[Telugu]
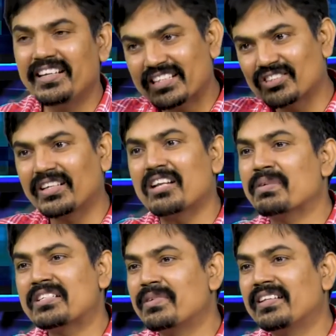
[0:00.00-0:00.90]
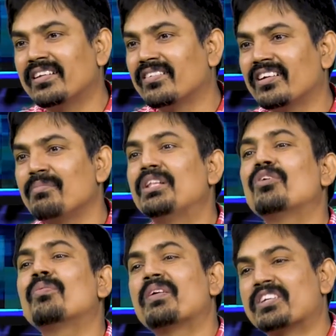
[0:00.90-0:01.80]
ఇండెక్స్ టెన్ పర్సెంట్ పడింది అనుకోండి మీద
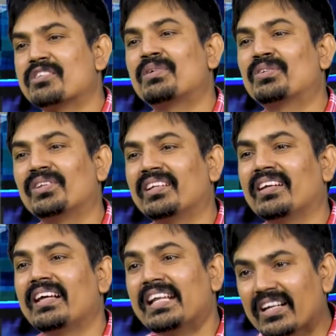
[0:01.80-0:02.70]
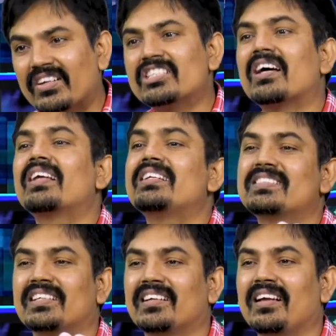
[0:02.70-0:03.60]
ఫైవ్ పర్సెంట్ పడుతుంది రికవరీ hmm. చాలా
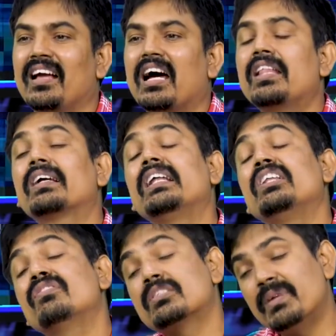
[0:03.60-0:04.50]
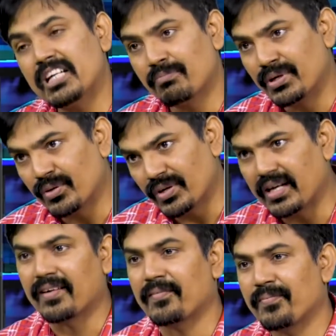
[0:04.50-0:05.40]
ఈజీ hmm. అందుకని ఇన్వెస్ట్మెంట్ ఎప్పుడు
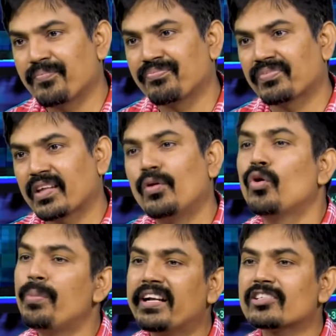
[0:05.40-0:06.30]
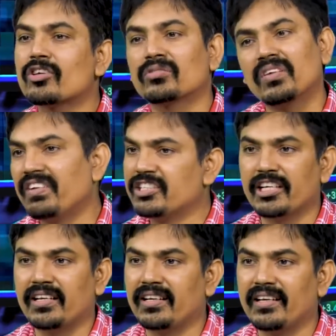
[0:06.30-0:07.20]
కూడా లో బీటా స్టాక్స్ తో ఫిల్
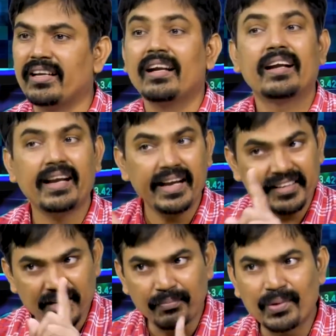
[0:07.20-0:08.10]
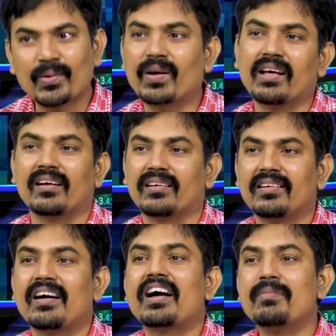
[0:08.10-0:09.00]
చేయాలి ట్రేడింగ్ ఎప్పుడు కూడా
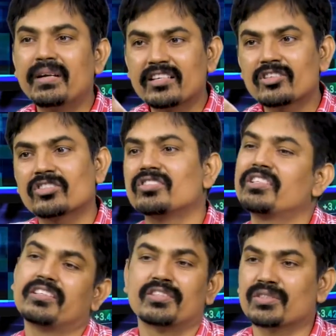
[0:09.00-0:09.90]
హై బీటా స్టాక్స్ తో షేర్